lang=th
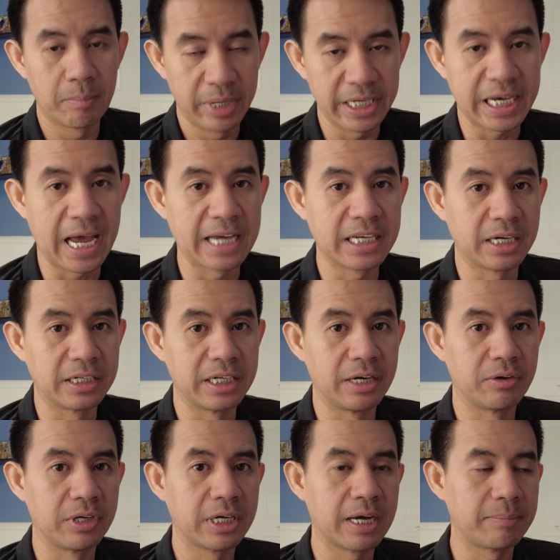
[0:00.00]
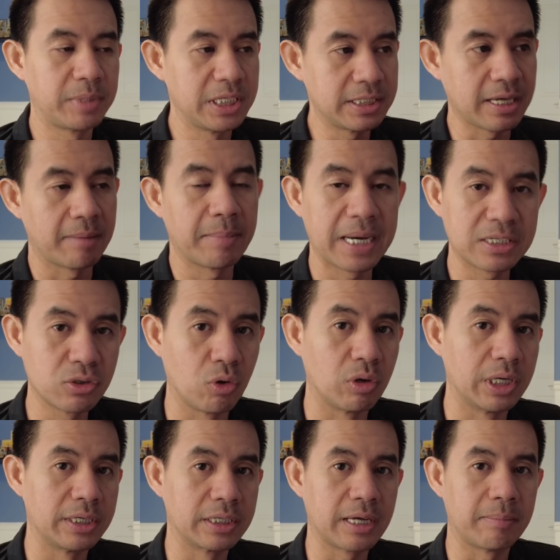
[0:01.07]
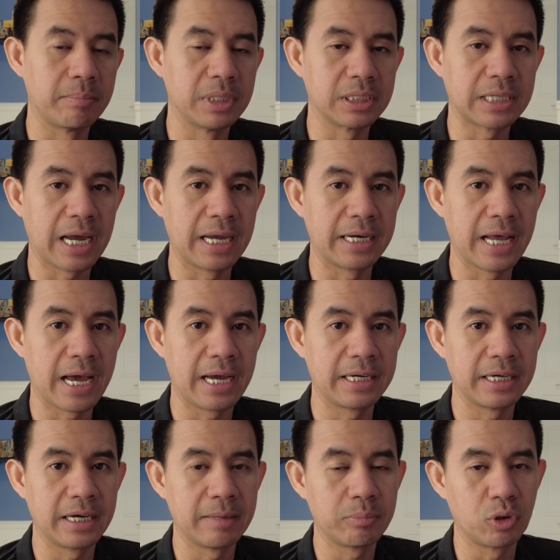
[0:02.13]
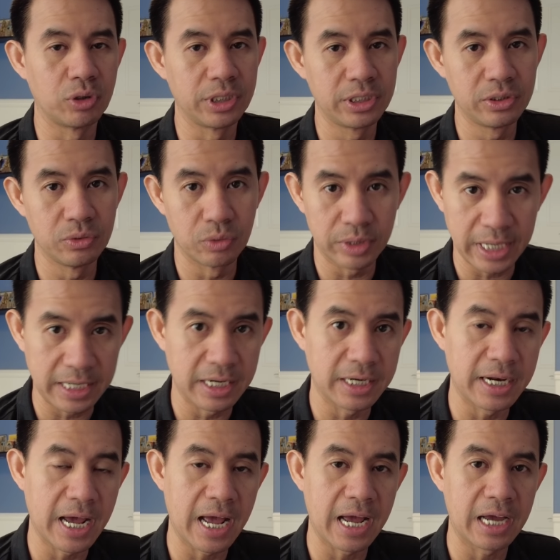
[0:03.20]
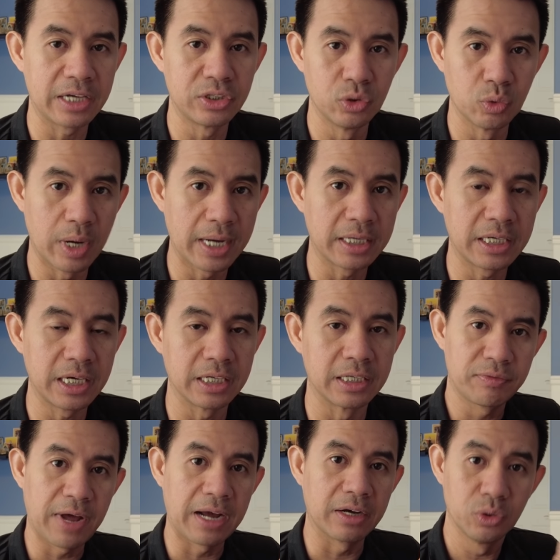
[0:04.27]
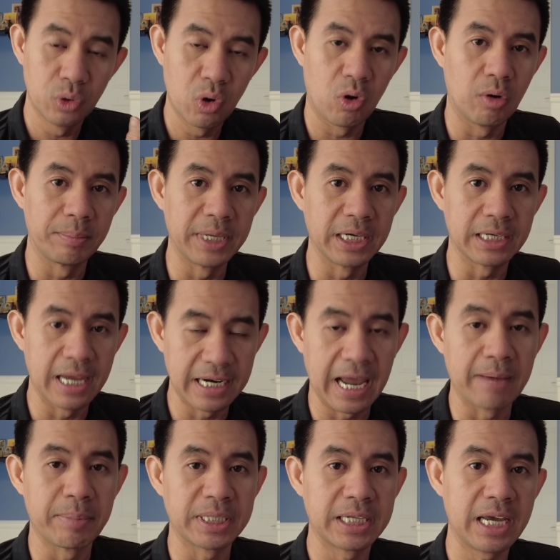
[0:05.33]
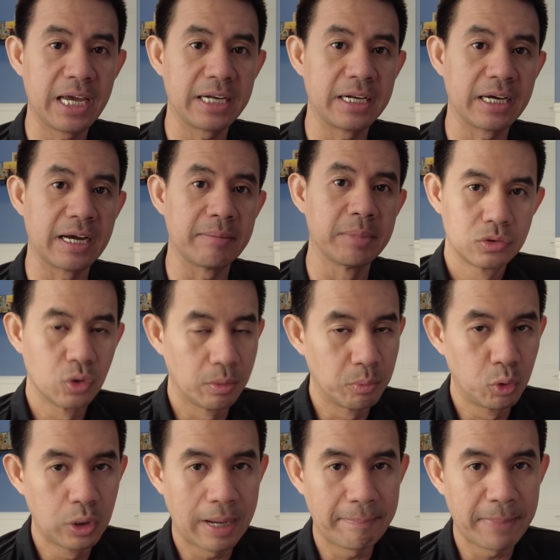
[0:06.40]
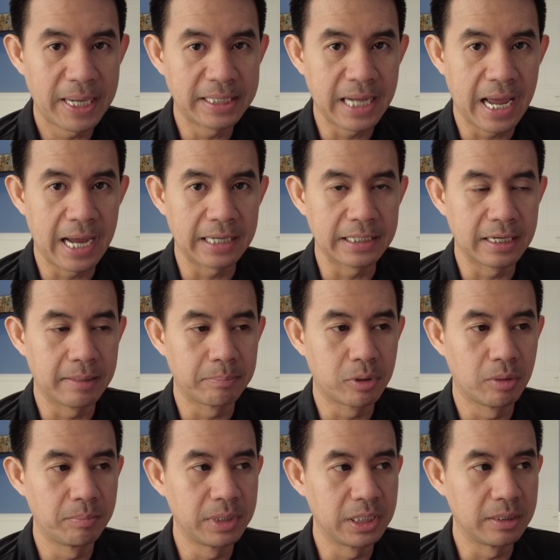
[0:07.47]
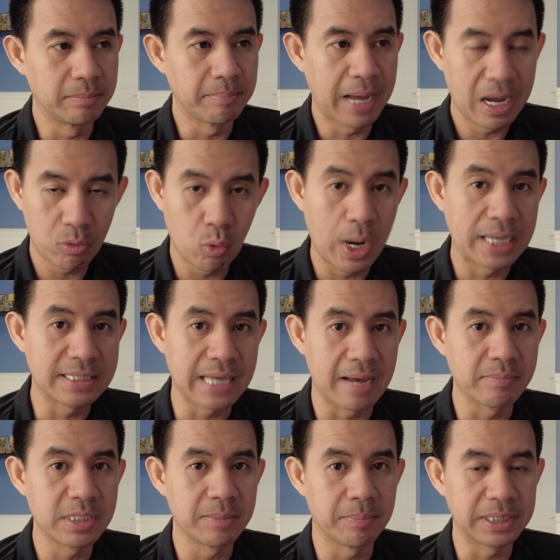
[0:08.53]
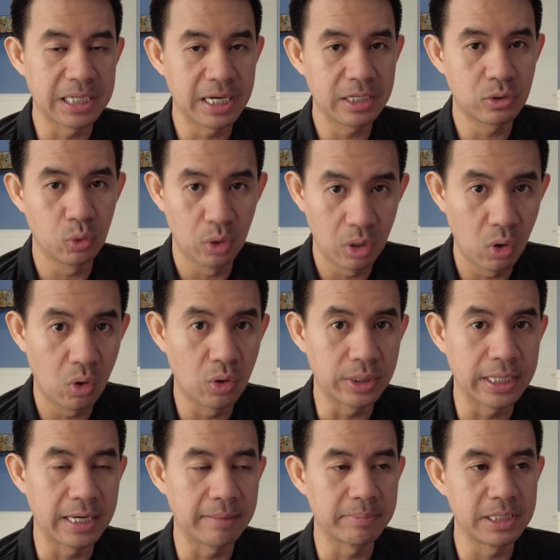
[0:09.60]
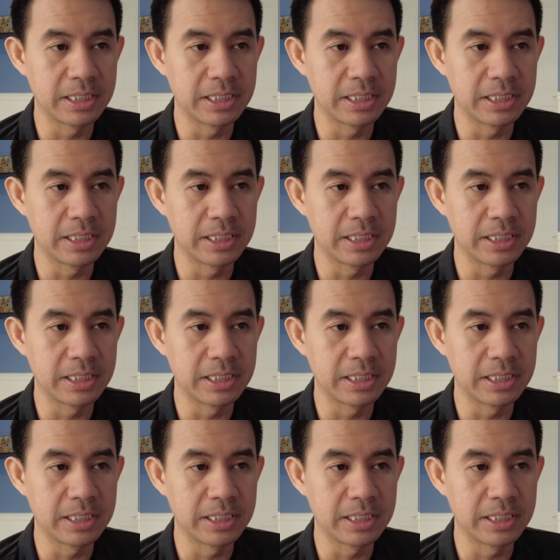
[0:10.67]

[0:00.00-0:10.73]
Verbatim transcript: อเมริกาอย่างเดียวนะครับที่สามารถส่งเงินกลับเมืองไทยได้นะครับคนที่อยู่แคนาดาอยู่อังกฤษฝั่งยุโรปอีกหลายๆประเทศนะครับส่วนผู้รับปลายทางนะครับก็มีมากกว่าสามสิบประเทศทั่วโลกนะครั